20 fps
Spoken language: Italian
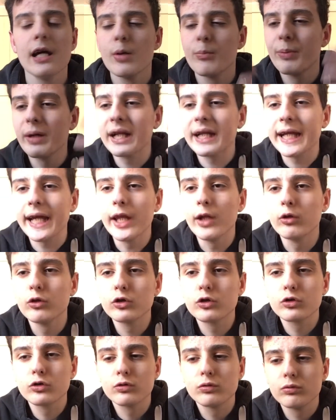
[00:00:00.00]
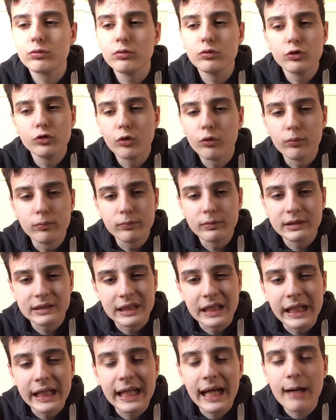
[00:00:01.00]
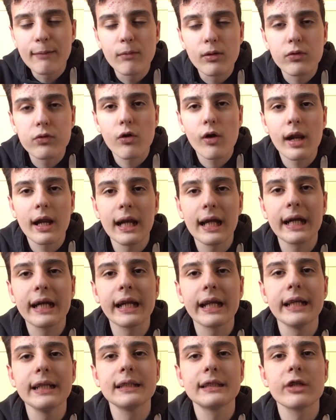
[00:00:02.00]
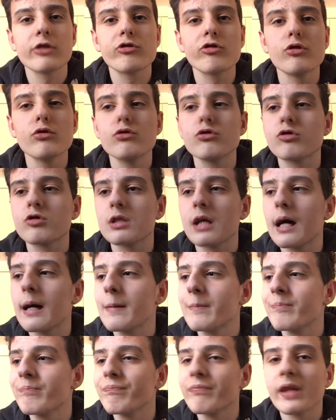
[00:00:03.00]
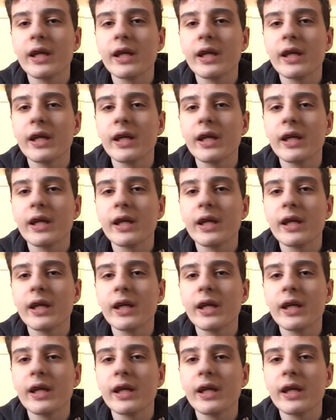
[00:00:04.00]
Perché non, non tiriamo fuori la grinta giusta?